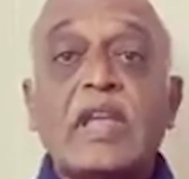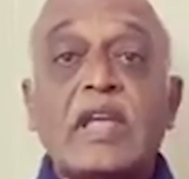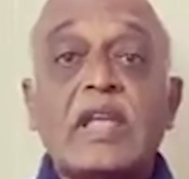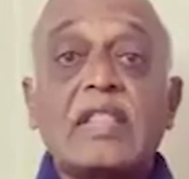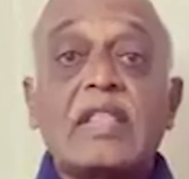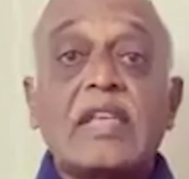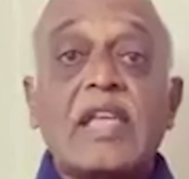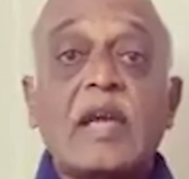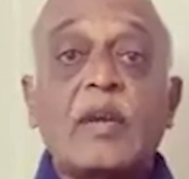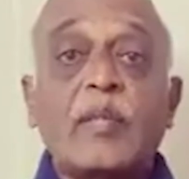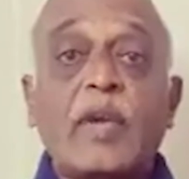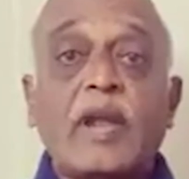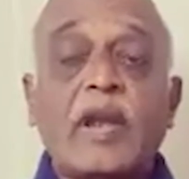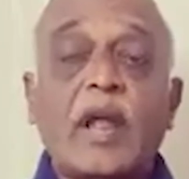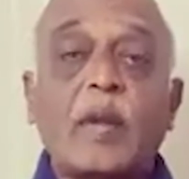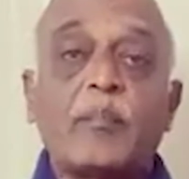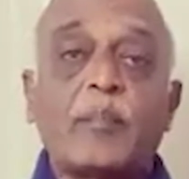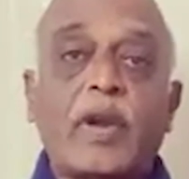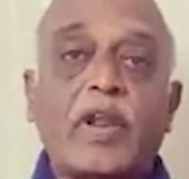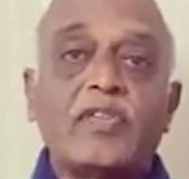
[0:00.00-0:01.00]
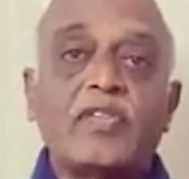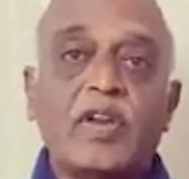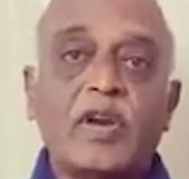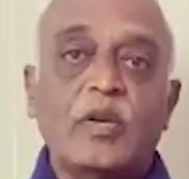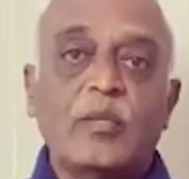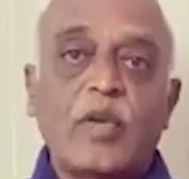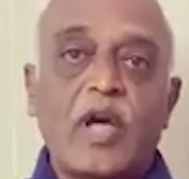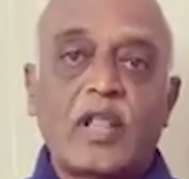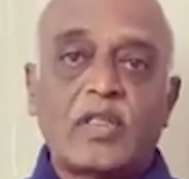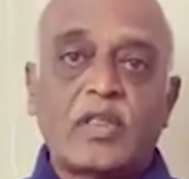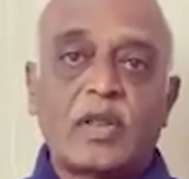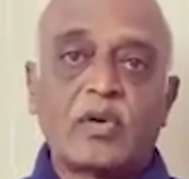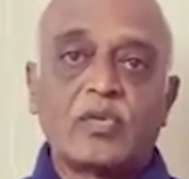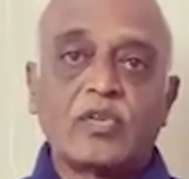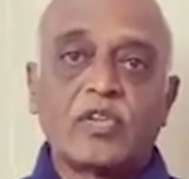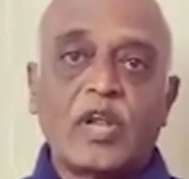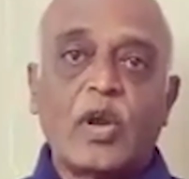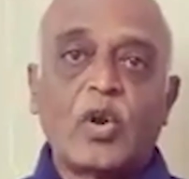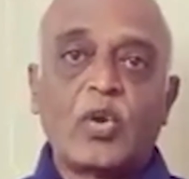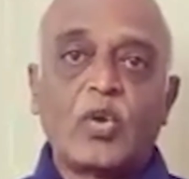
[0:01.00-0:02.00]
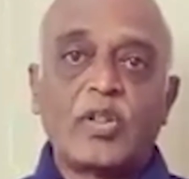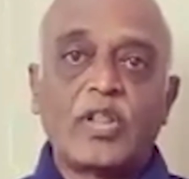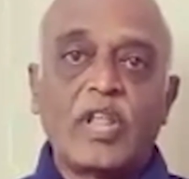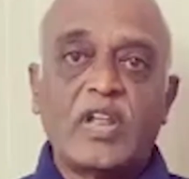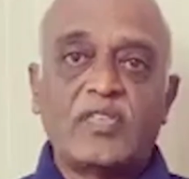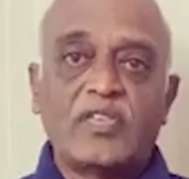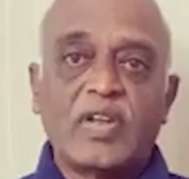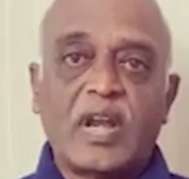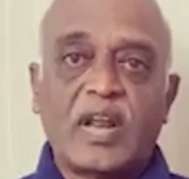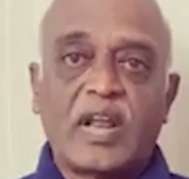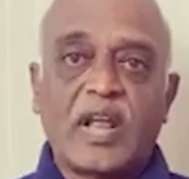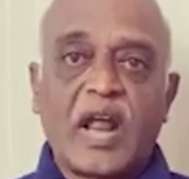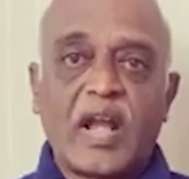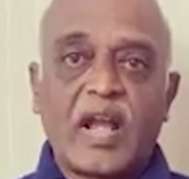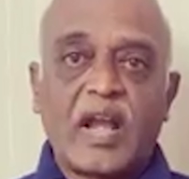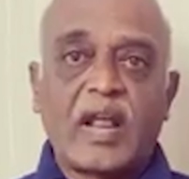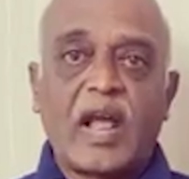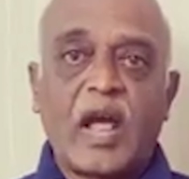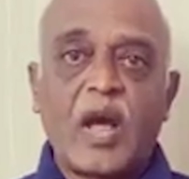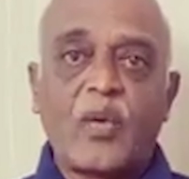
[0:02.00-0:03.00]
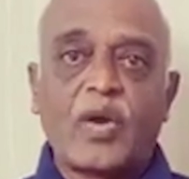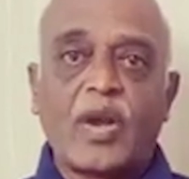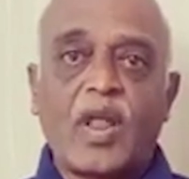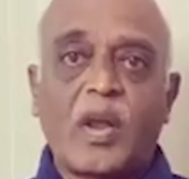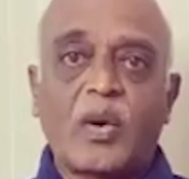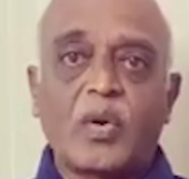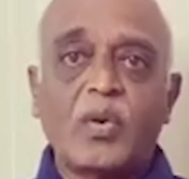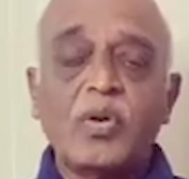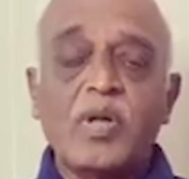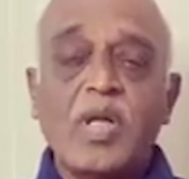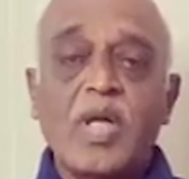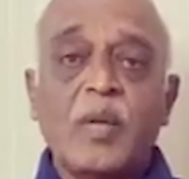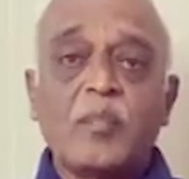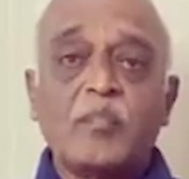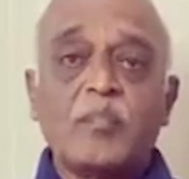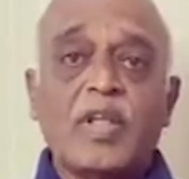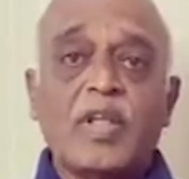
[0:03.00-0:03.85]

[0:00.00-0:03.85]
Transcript: ఏది ఏమైనా ప్రజలు మాత్రం తెలుగుదేశానికి అండగా ఉన్నారు